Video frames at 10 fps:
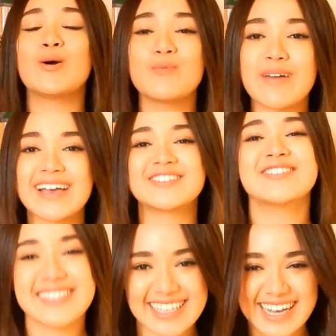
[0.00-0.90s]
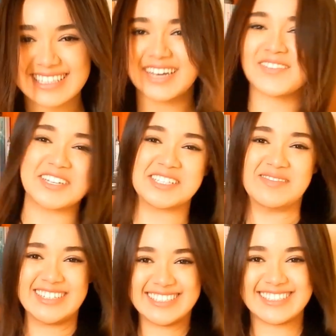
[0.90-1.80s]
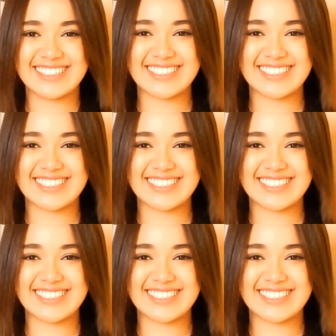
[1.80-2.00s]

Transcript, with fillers: Um beijo e até a próxima!